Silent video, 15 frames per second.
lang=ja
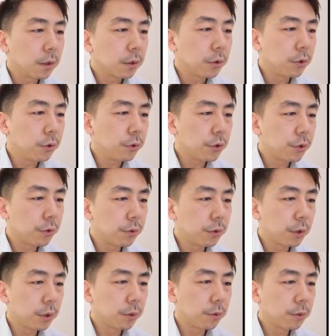You should
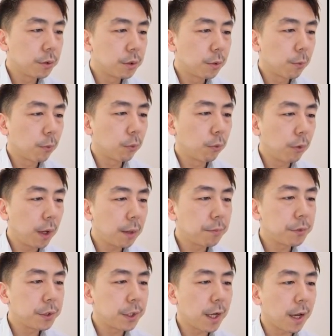use
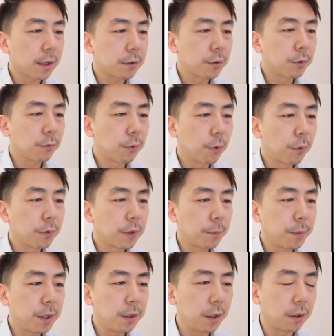web chat for the
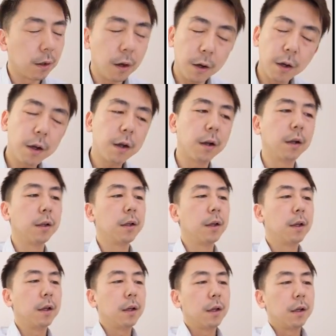meeting. ああ、
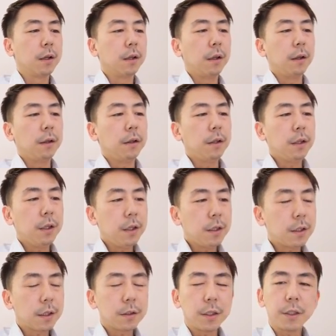い
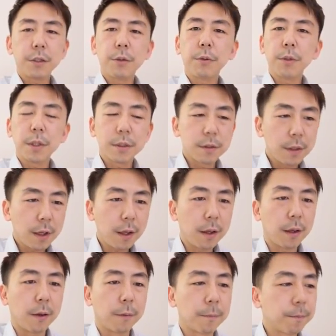いサジェスションです
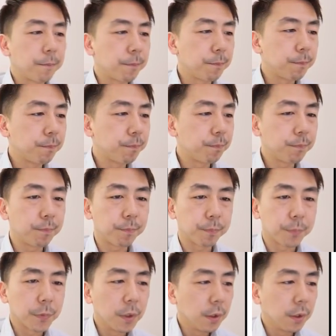ね。うんうん。